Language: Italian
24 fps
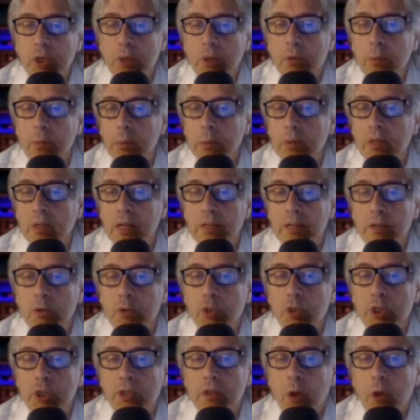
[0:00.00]
una bottiglia di
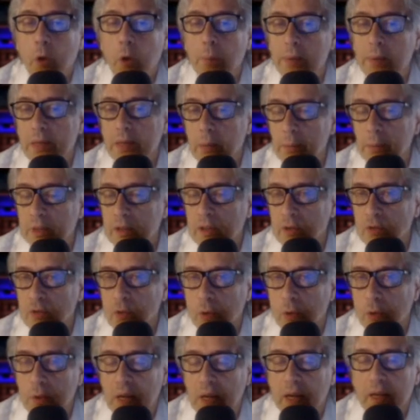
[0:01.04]
gin completamente
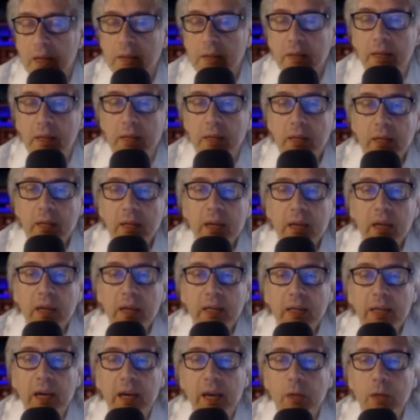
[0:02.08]
svuotata.
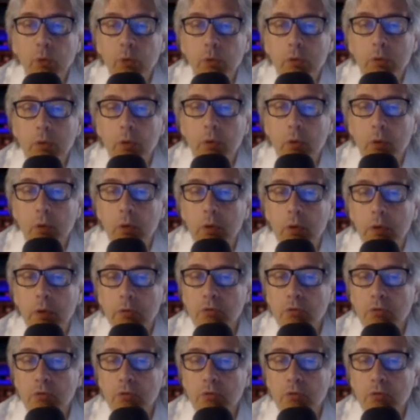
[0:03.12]
È accaduto eh, sul